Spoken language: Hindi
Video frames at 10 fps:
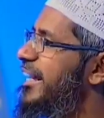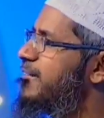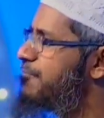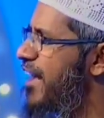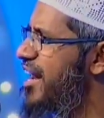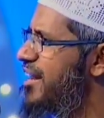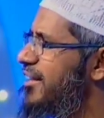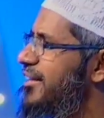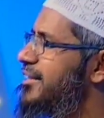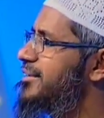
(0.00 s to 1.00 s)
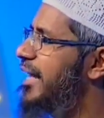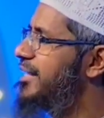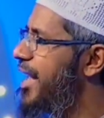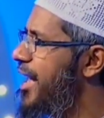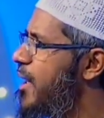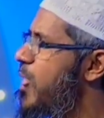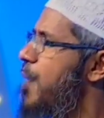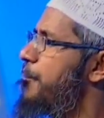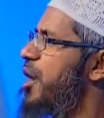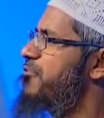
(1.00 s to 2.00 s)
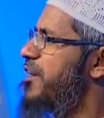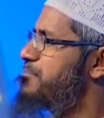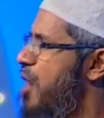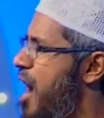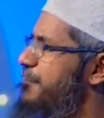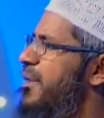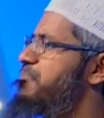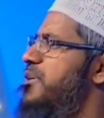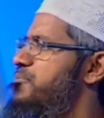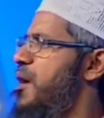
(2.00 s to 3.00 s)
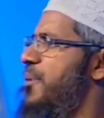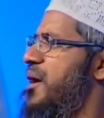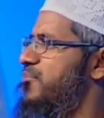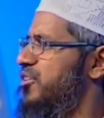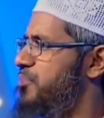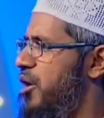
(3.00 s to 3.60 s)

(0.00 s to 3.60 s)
It fell the day Prophet Muhammad, peace be upon him, was